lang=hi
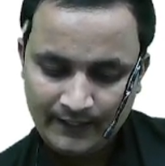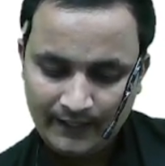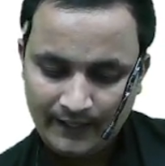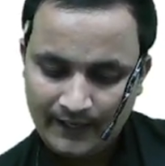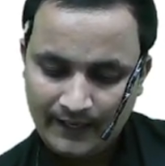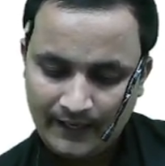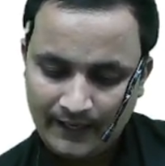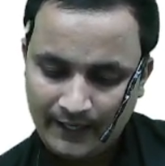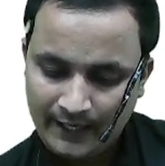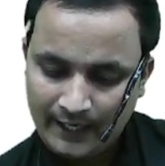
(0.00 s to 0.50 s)

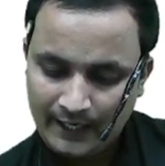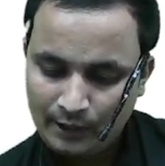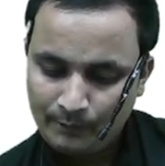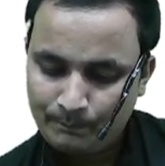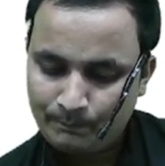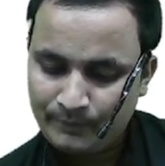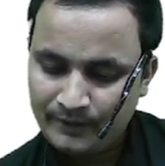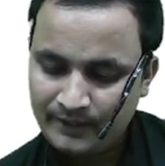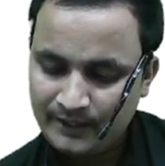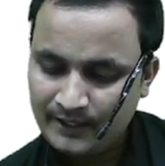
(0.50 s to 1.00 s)
ए
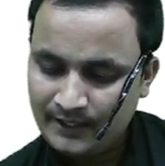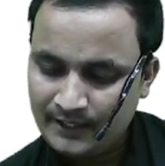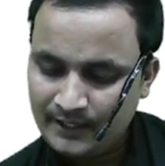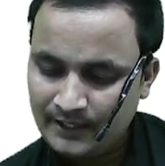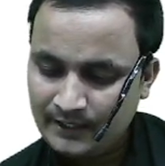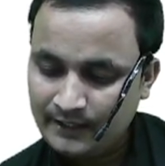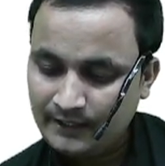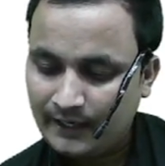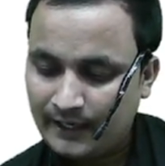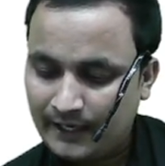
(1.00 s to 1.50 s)
पी
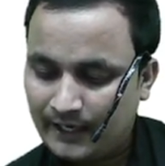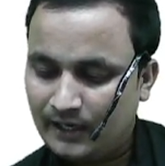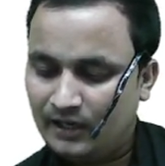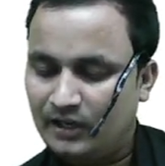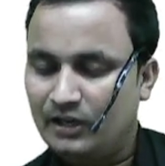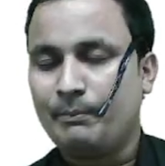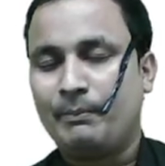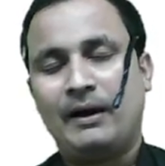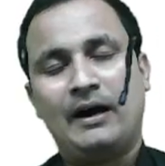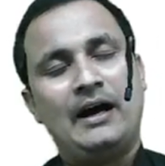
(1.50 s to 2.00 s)

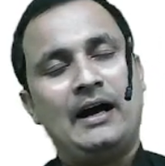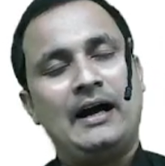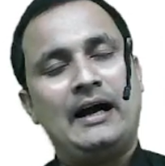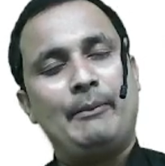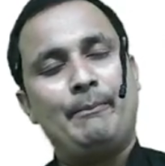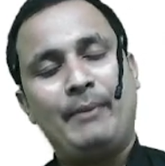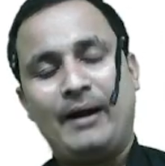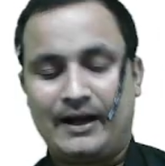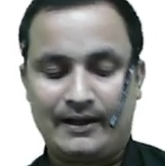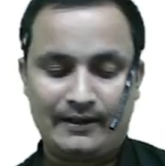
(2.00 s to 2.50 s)
ए
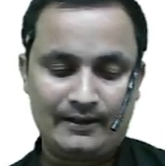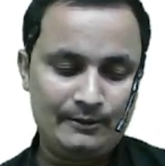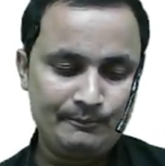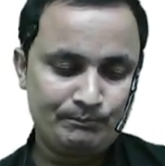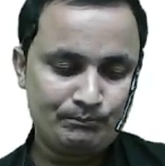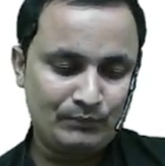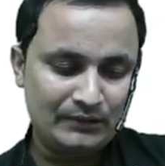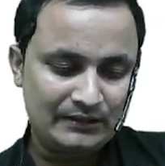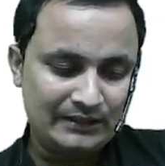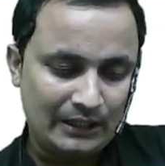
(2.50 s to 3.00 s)
पापा
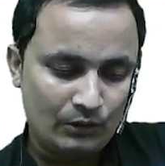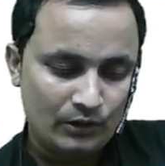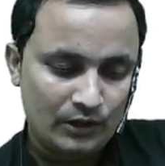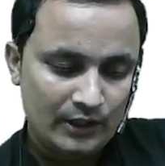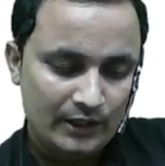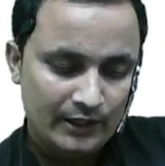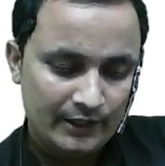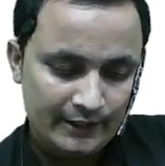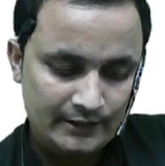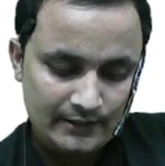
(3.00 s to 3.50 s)
बताओ
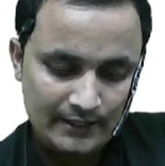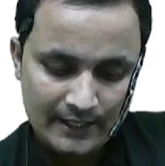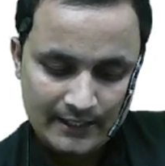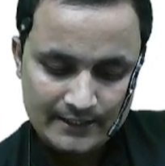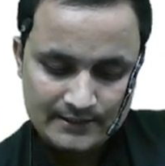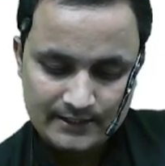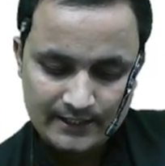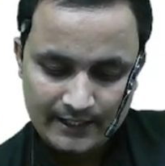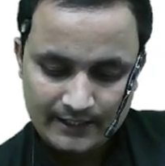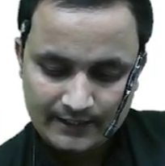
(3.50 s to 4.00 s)
इतना
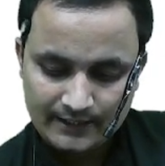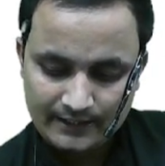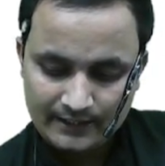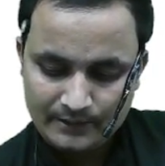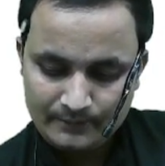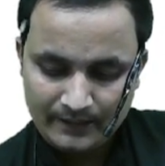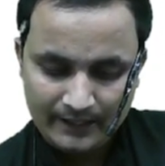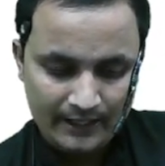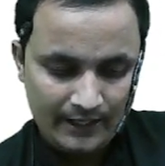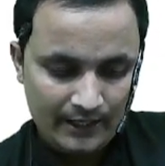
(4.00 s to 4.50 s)
इजी है कि नहीं
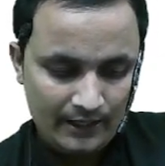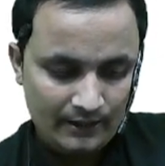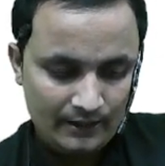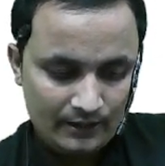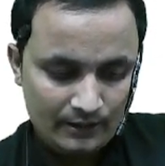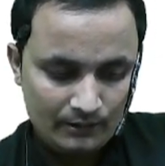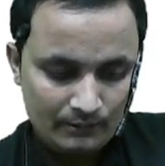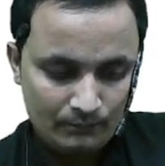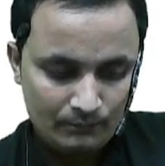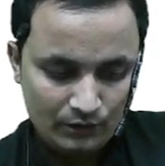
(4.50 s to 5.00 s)
भाई
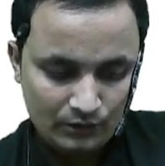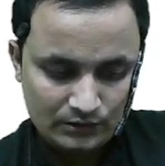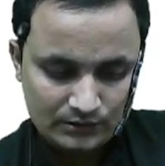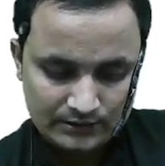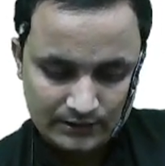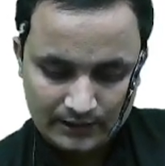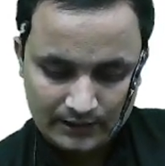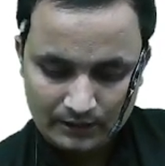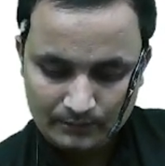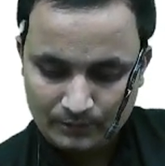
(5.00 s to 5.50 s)
बहुत
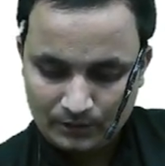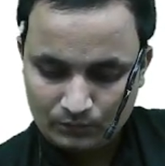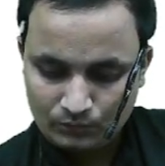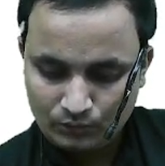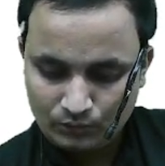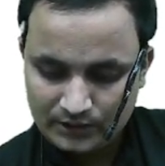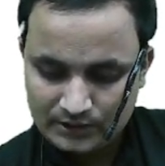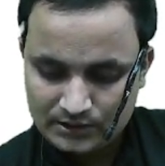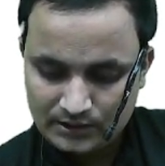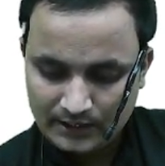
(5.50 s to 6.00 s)
सर
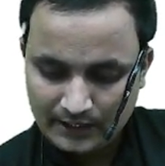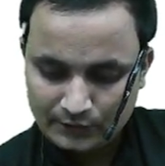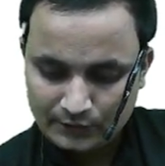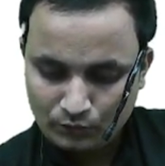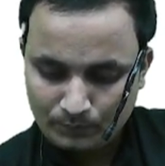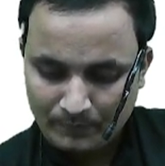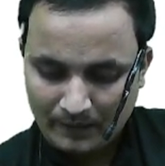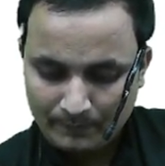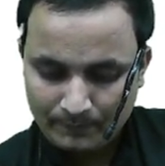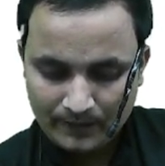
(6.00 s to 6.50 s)
बिल्कुल इजी है तो
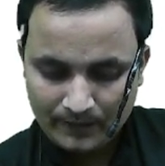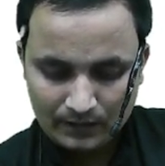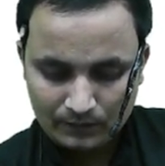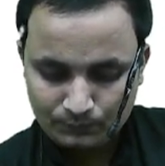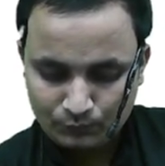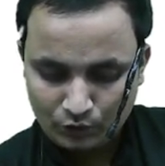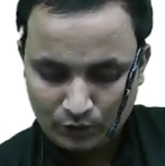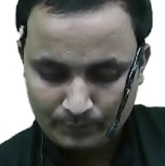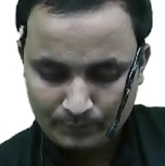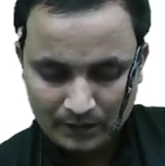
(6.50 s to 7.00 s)
पापा का
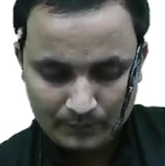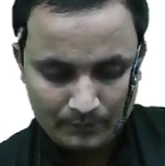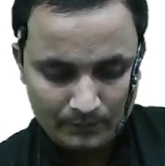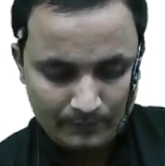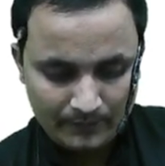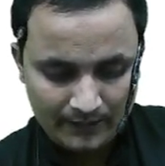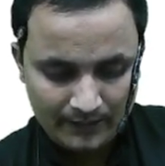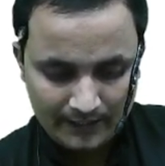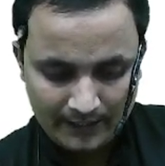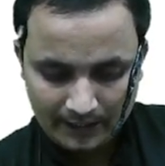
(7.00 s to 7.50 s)
फॉर्मेट में
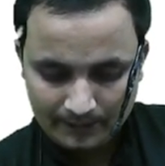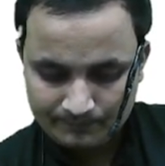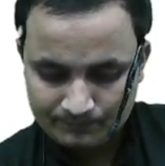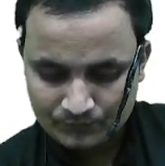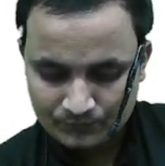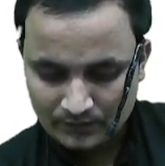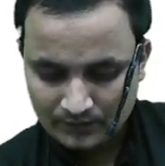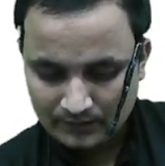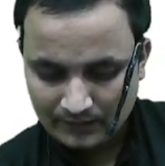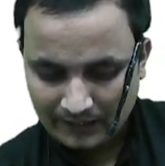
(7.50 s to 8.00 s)
बनेगा
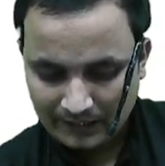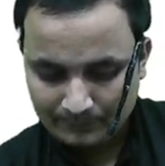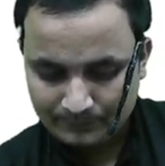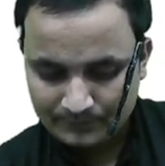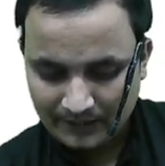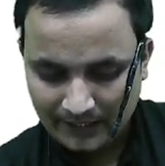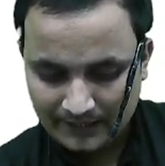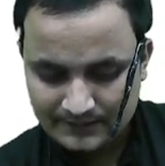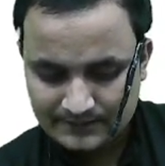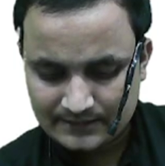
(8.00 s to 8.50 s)
अब
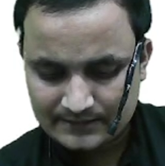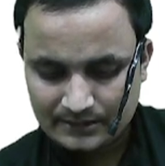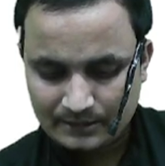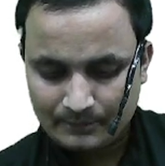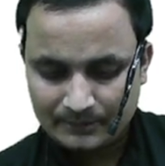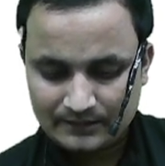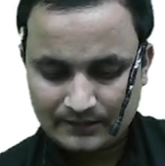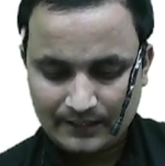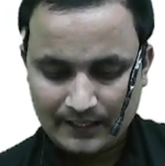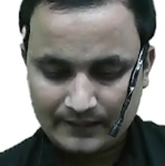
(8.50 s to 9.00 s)
ध्यान से
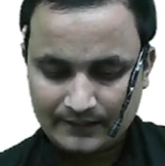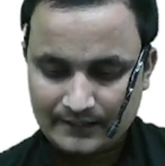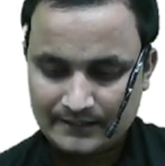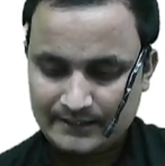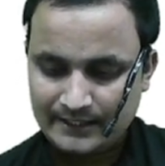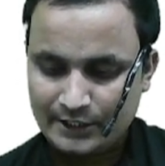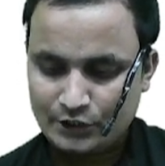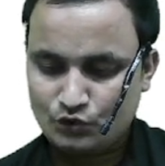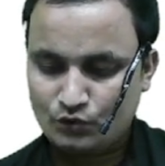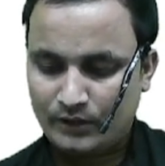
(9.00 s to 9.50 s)
समझना कि
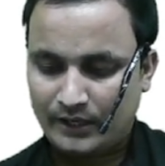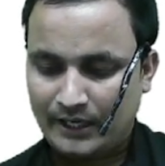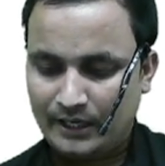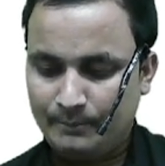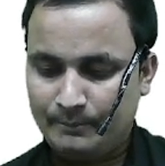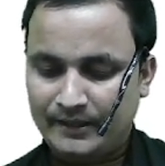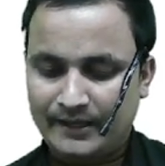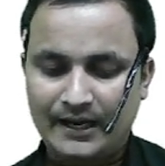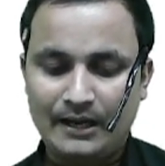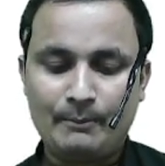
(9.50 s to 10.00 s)
ये जो है
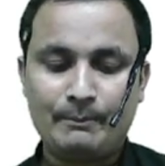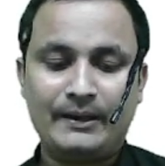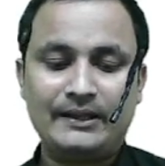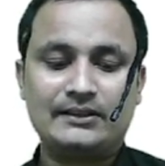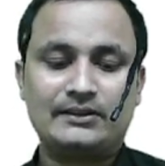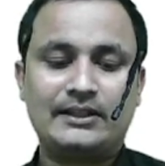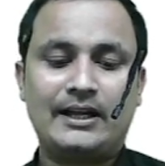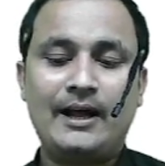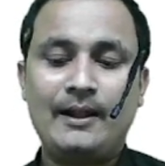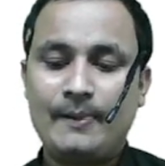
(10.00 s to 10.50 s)
मेरा
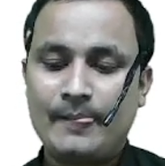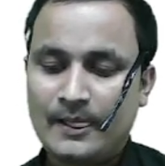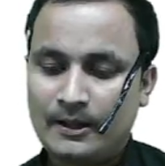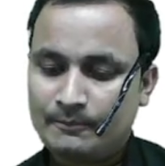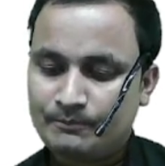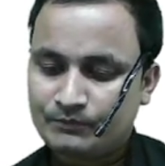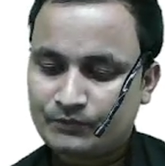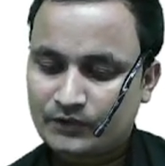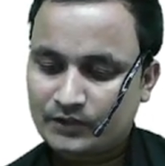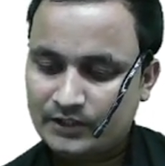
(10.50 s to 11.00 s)
बनता
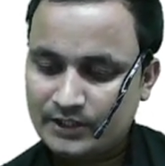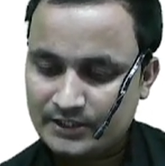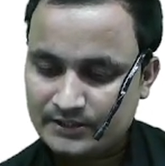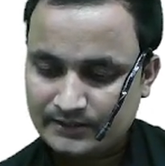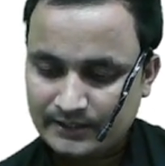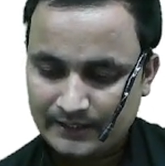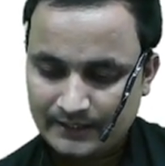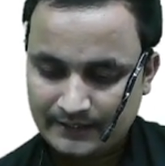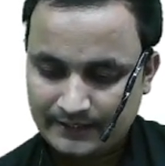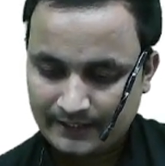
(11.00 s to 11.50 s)
किस
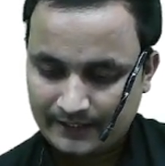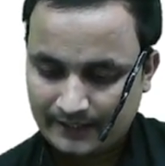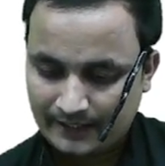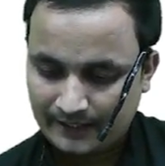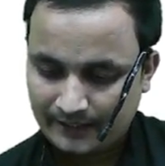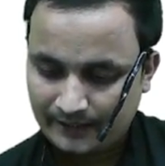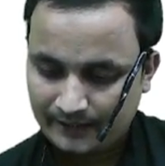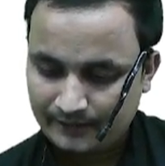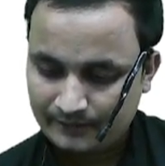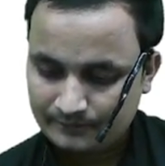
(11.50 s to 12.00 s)
तरीके का
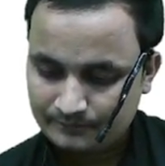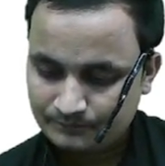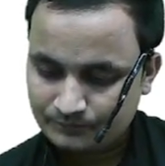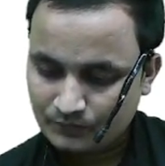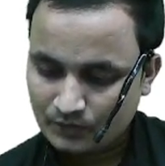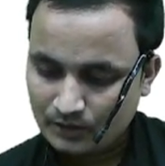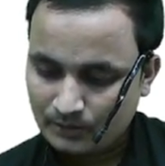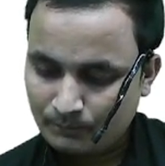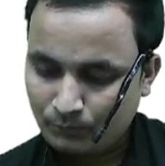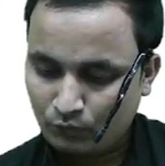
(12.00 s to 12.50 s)
है
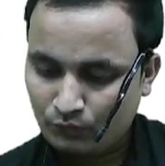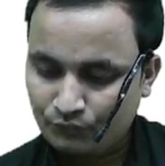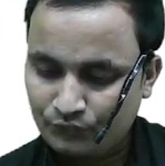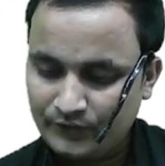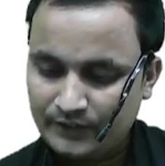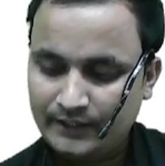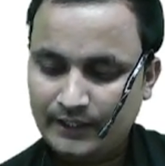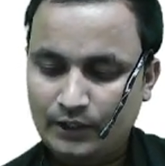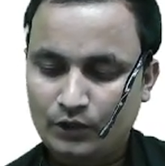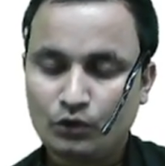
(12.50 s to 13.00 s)

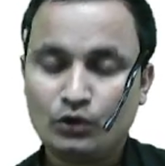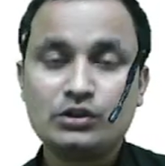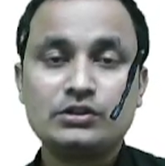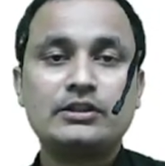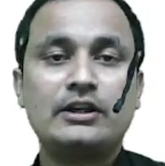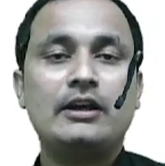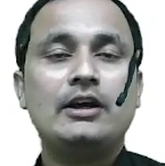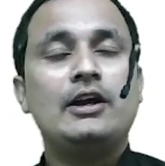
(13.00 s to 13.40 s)
प्रॉफिट एंड लॉस